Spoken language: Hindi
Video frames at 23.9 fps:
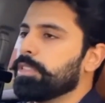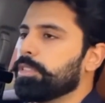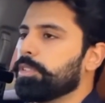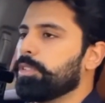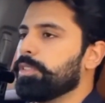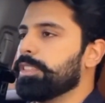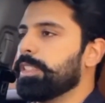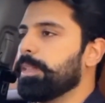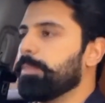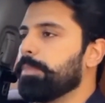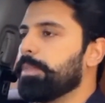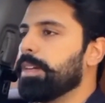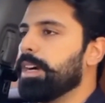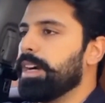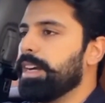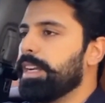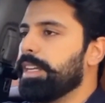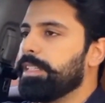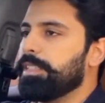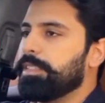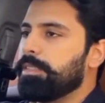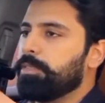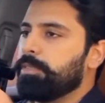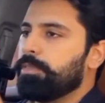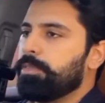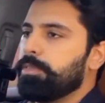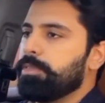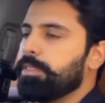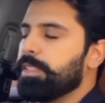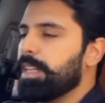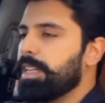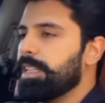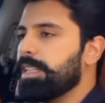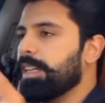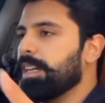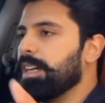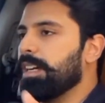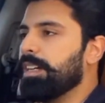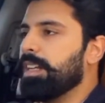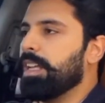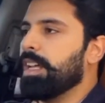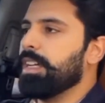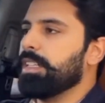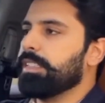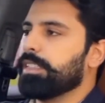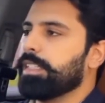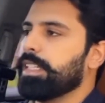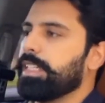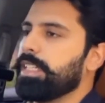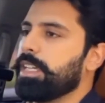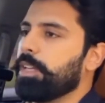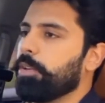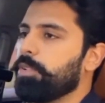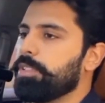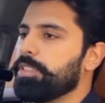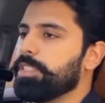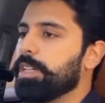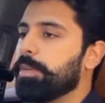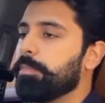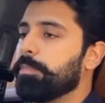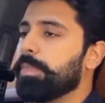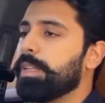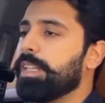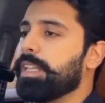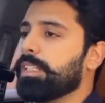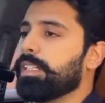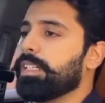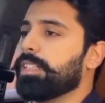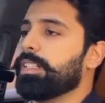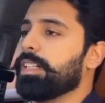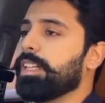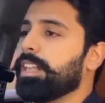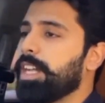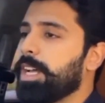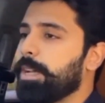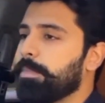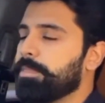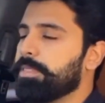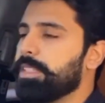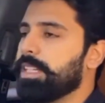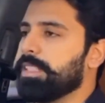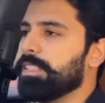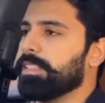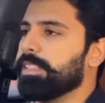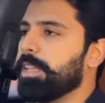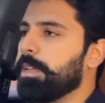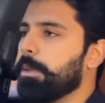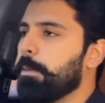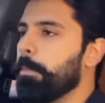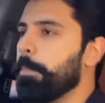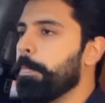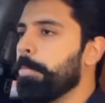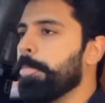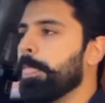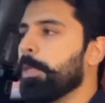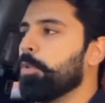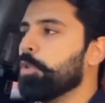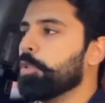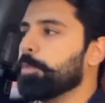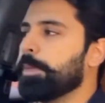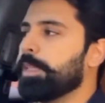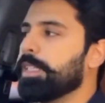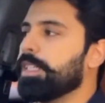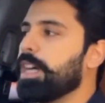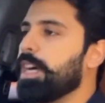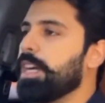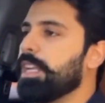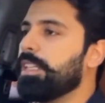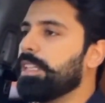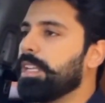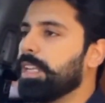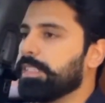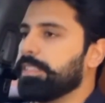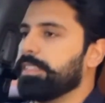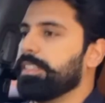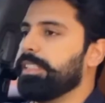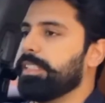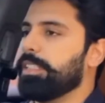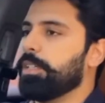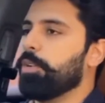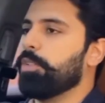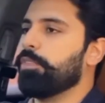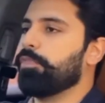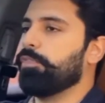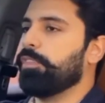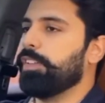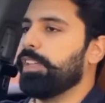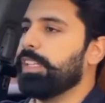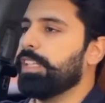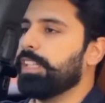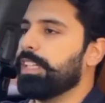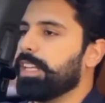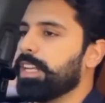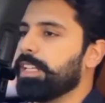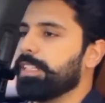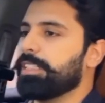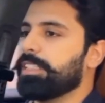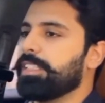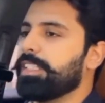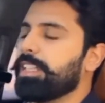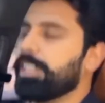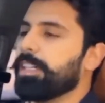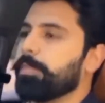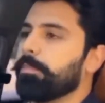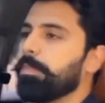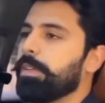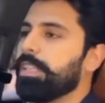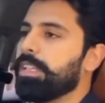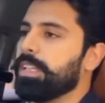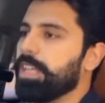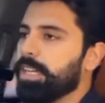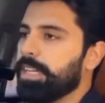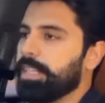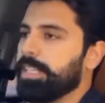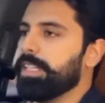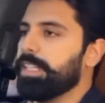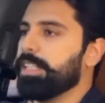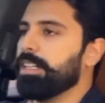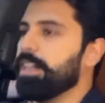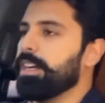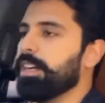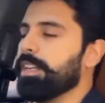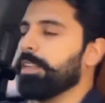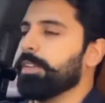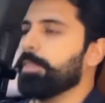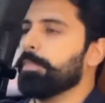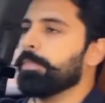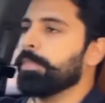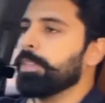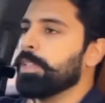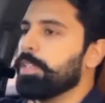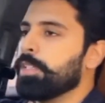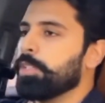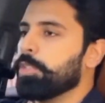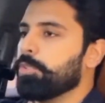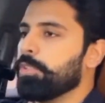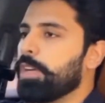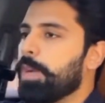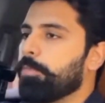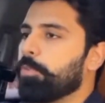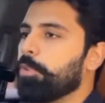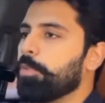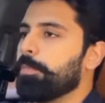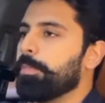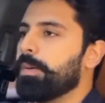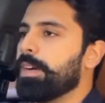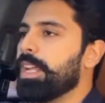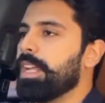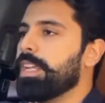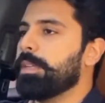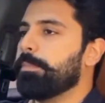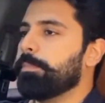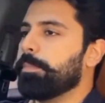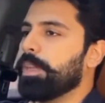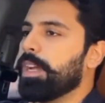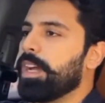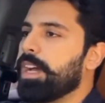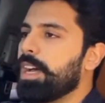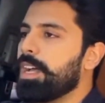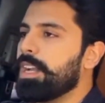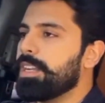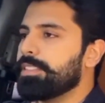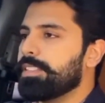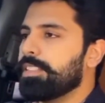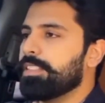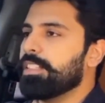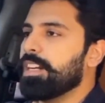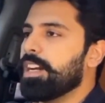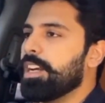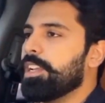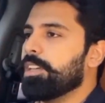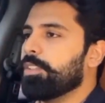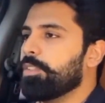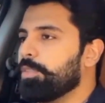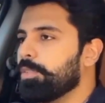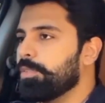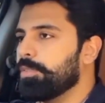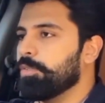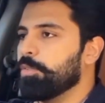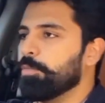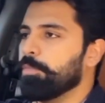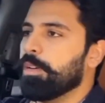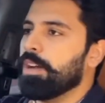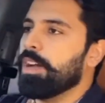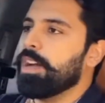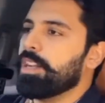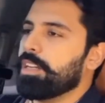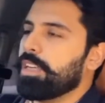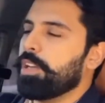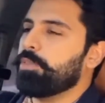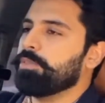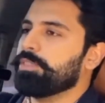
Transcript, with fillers: तो जब गाड़ी ज़रा सा खड्डा आता है या कोई जंप ब्रेकर ख़राब सा आता है उस पर गाड़ी लगती है और फील कराती है कि भाई लग रही है गाड़ी तो आपको बड़ा ही प्यार से गाड़ी को घुमा के